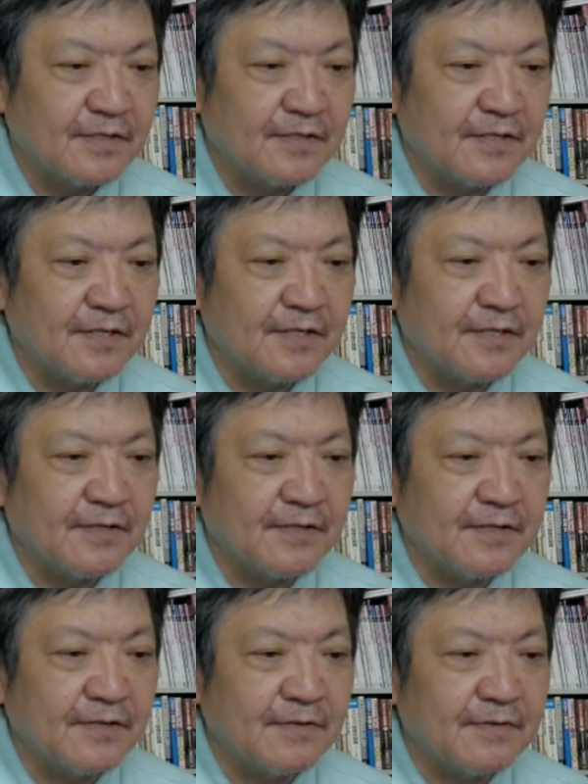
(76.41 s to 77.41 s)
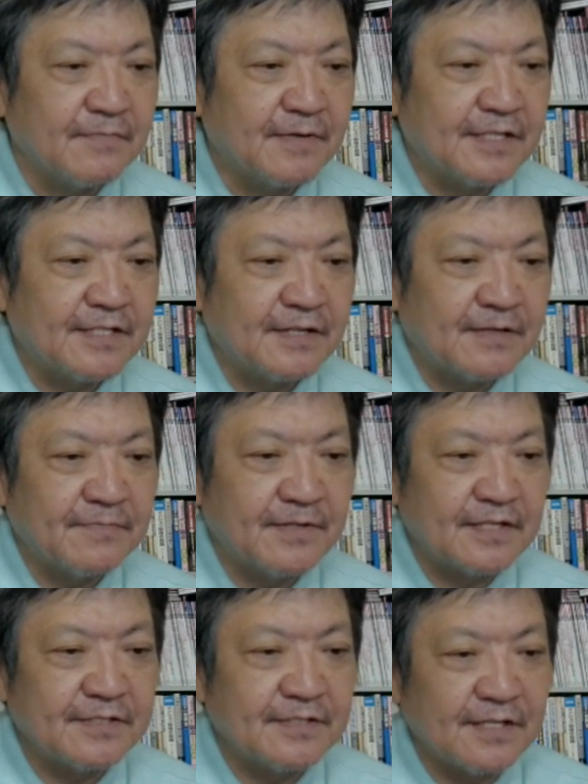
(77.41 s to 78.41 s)
えー
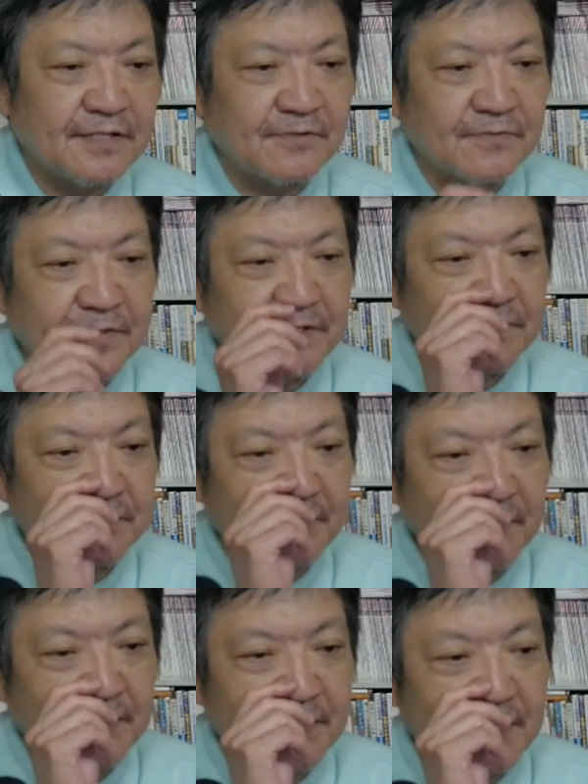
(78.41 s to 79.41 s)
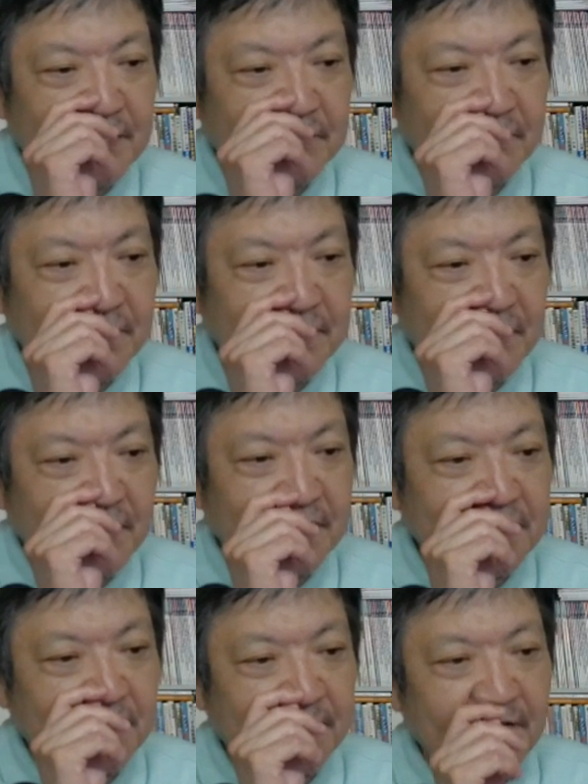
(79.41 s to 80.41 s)
マイナンバー制度をめぐっては、カードと一体
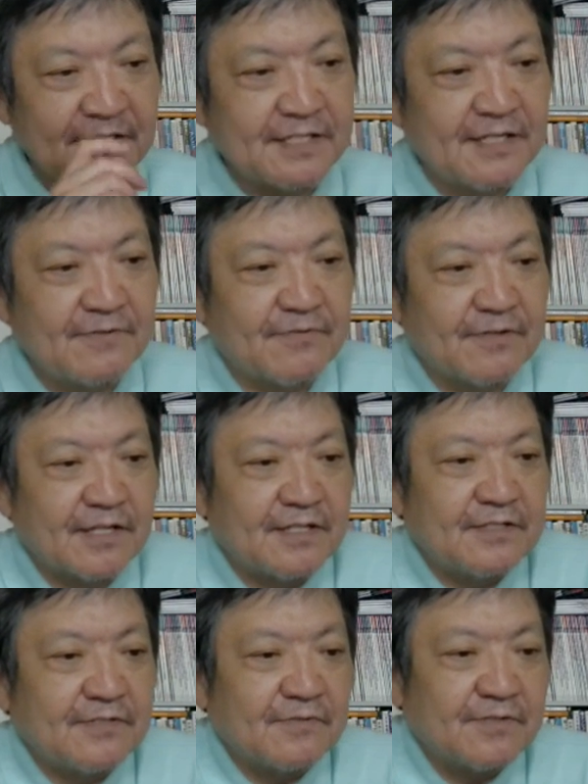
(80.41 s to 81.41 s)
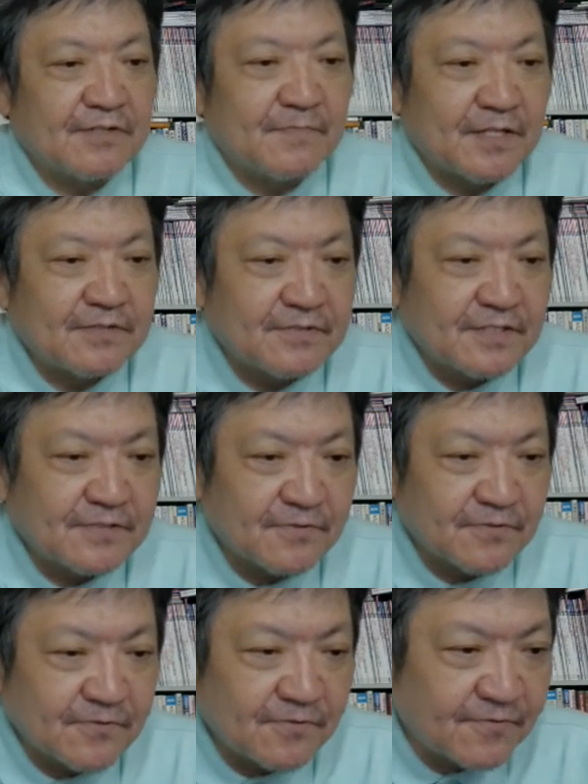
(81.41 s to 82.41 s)
化したマイナ保険証に別人の
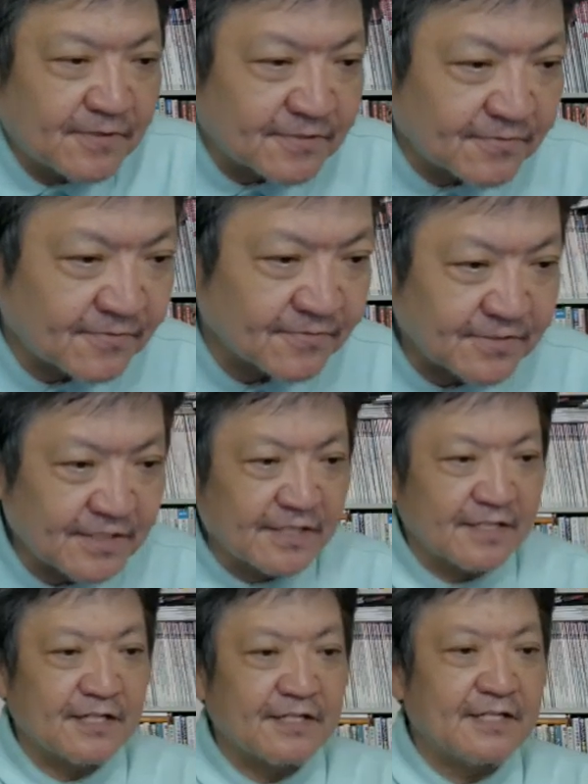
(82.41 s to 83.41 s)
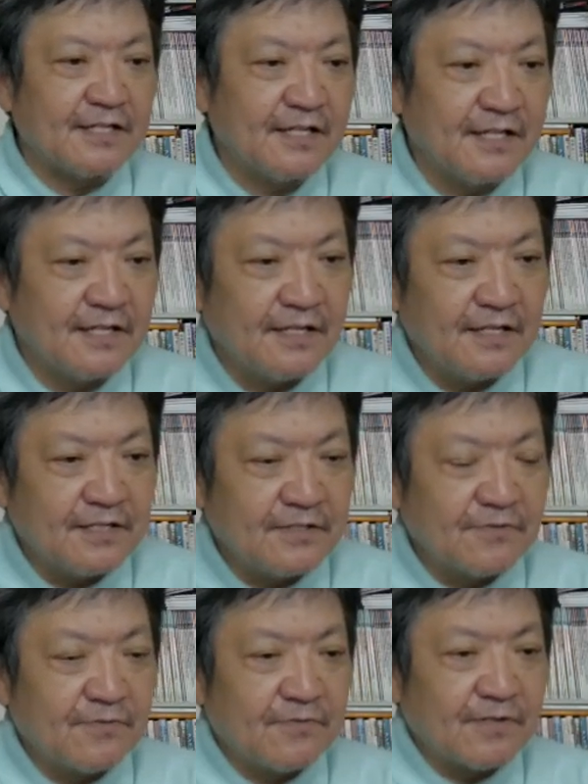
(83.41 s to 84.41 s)
情報が登録されたり、
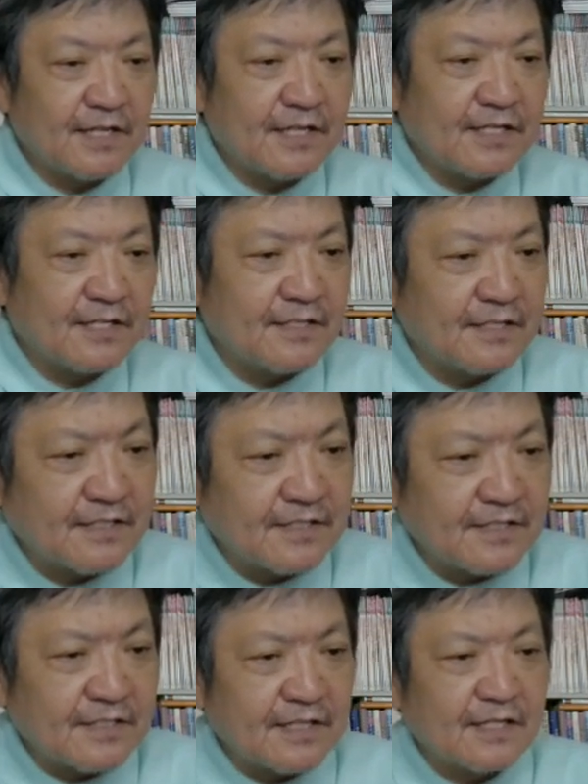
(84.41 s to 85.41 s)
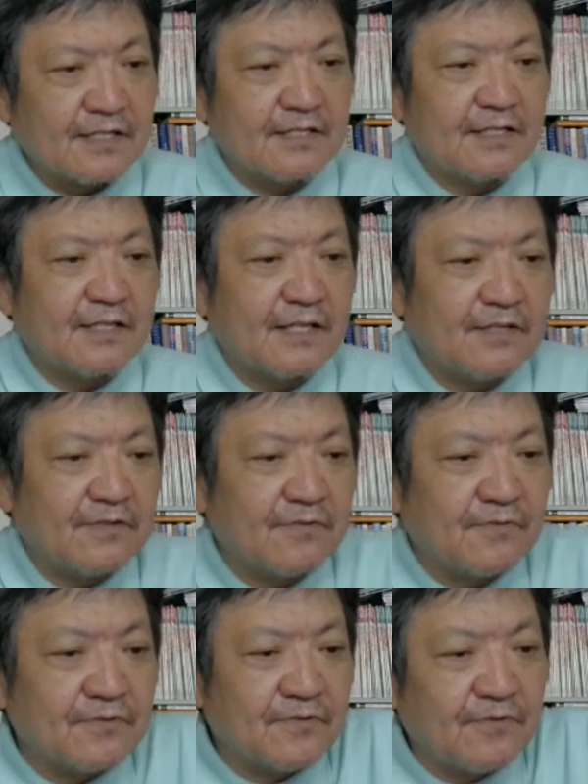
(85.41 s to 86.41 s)
障害者手
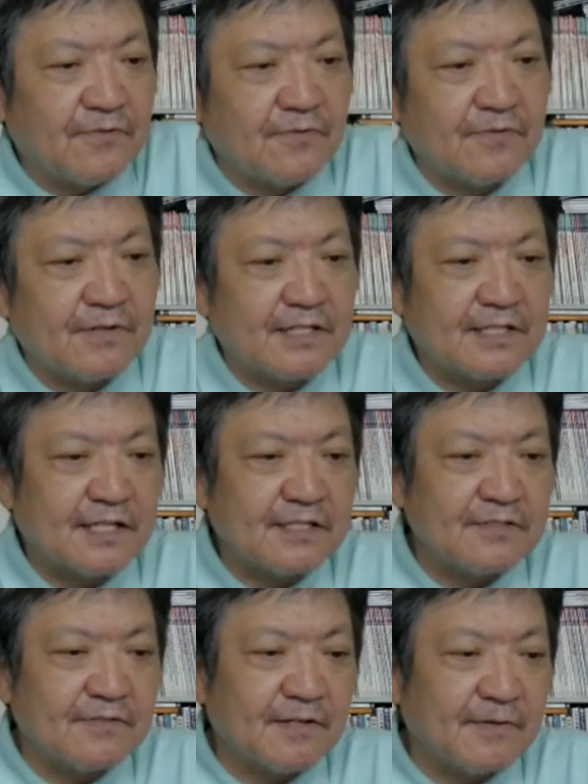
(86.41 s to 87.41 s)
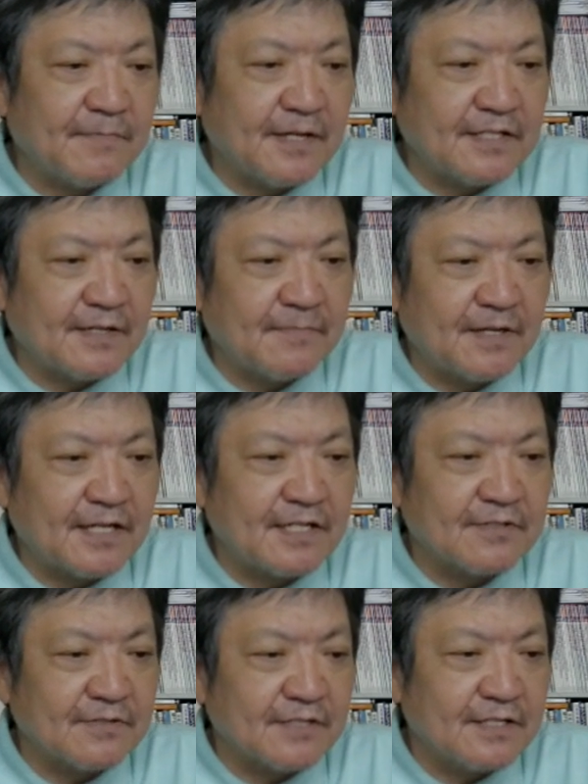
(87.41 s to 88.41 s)
帳情報が他人の
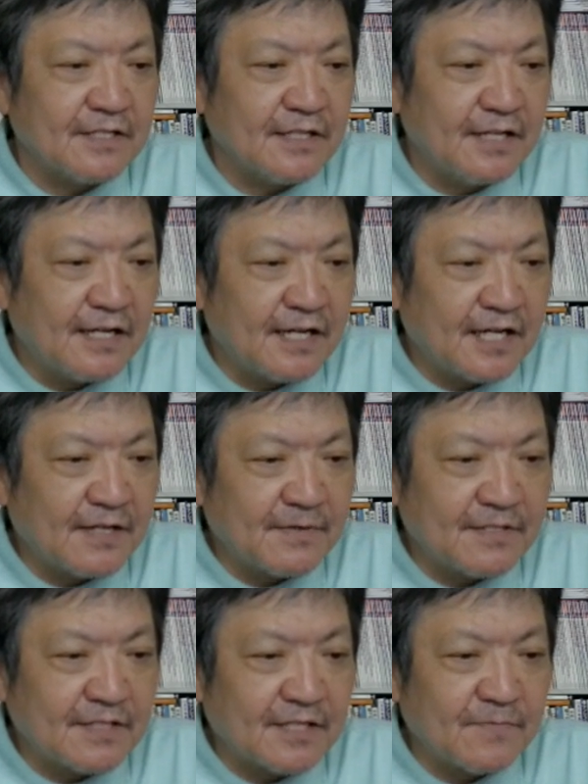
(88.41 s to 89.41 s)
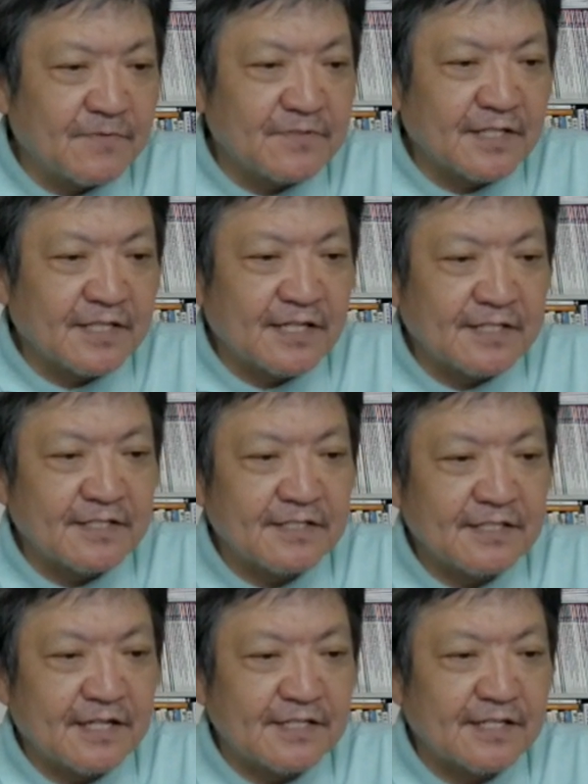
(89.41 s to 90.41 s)
マイナンバーカードに誤って紐付けたり
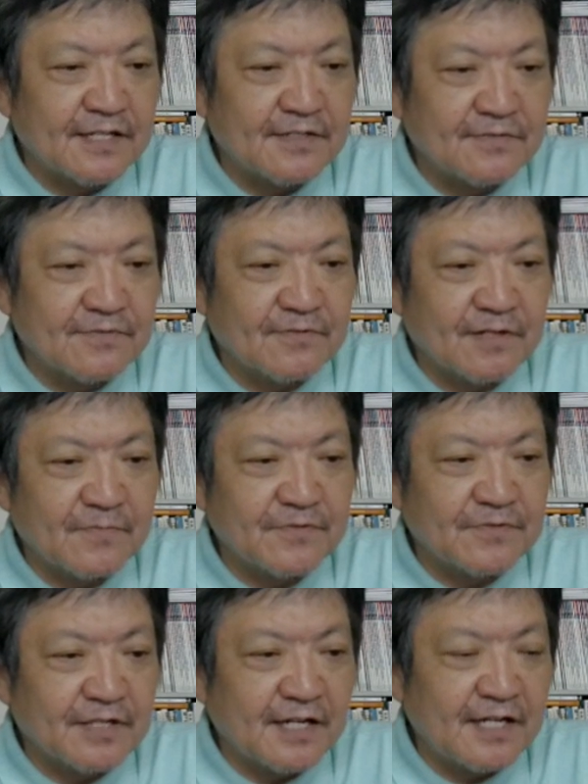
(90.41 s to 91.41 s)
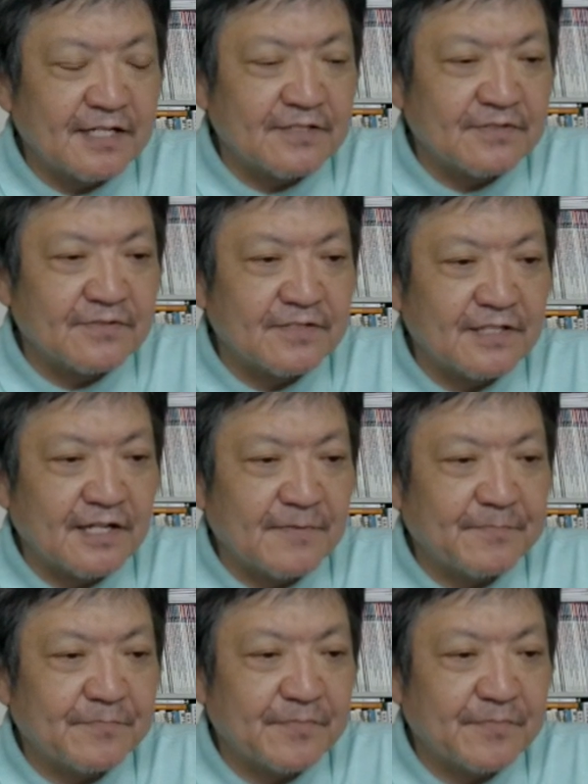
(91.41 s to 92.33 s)
されたりするトラブルが相次いだ。